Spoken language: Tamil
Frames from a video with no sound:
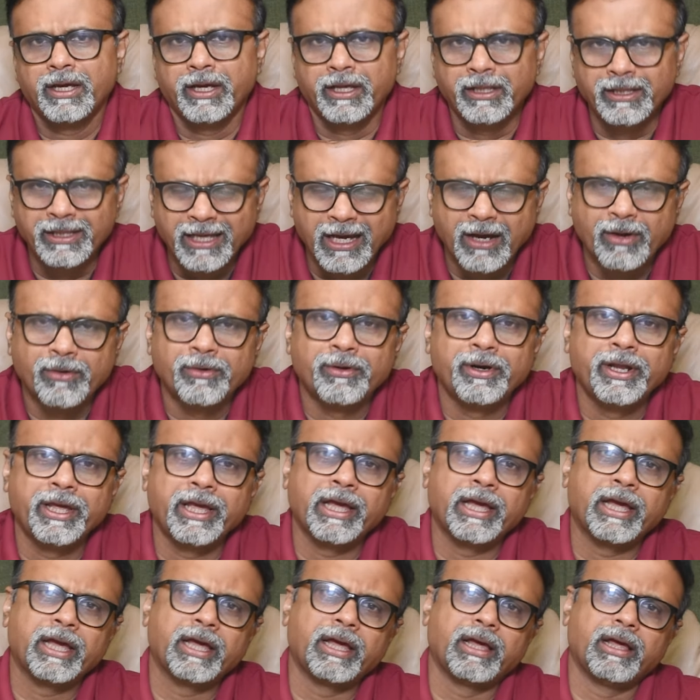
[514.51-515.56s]
இந்தியாவினுடைய
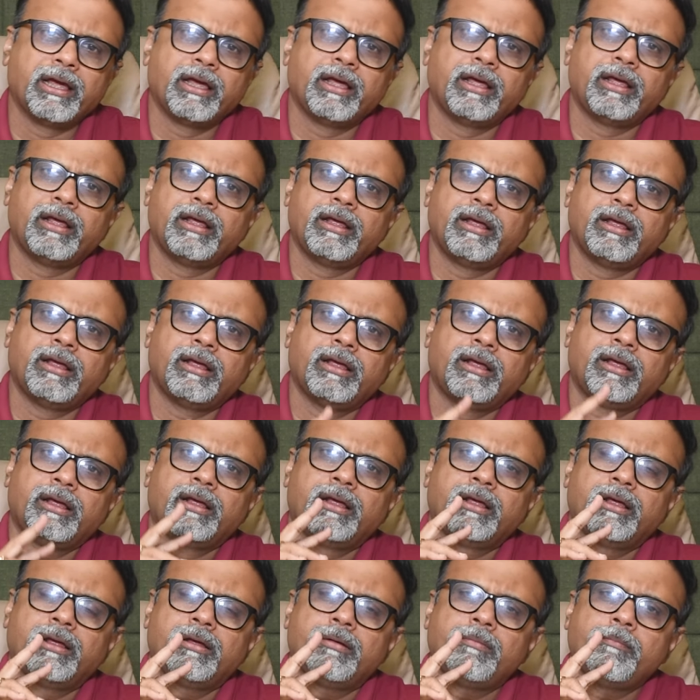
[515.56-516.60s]

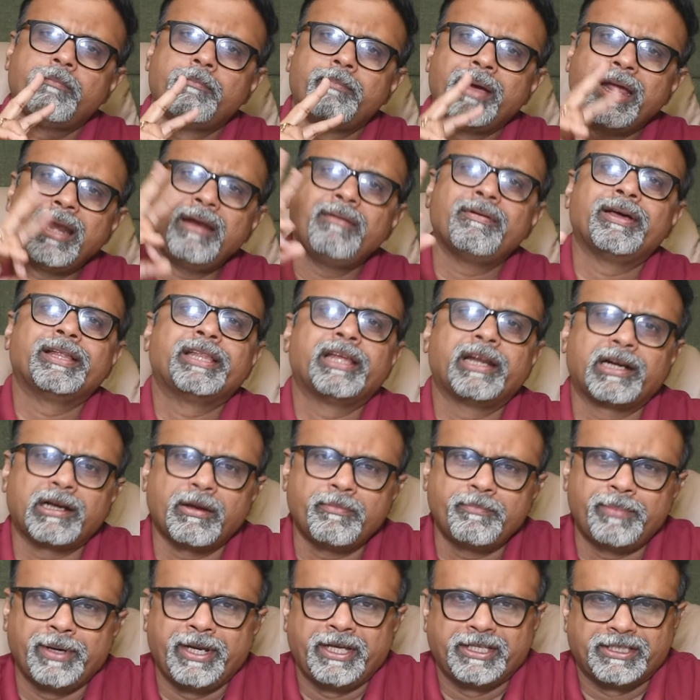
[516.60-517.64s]
பெல் வெதர்
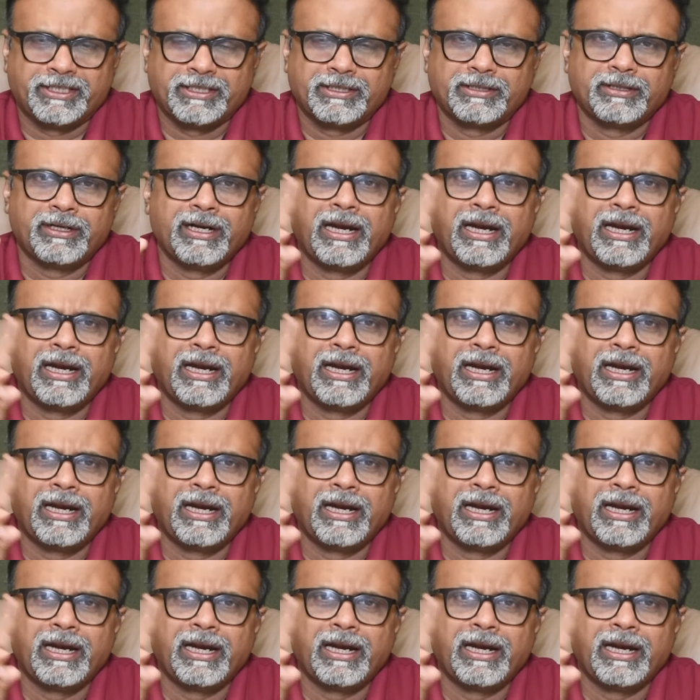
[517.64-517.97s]
கம்பெனிஸ்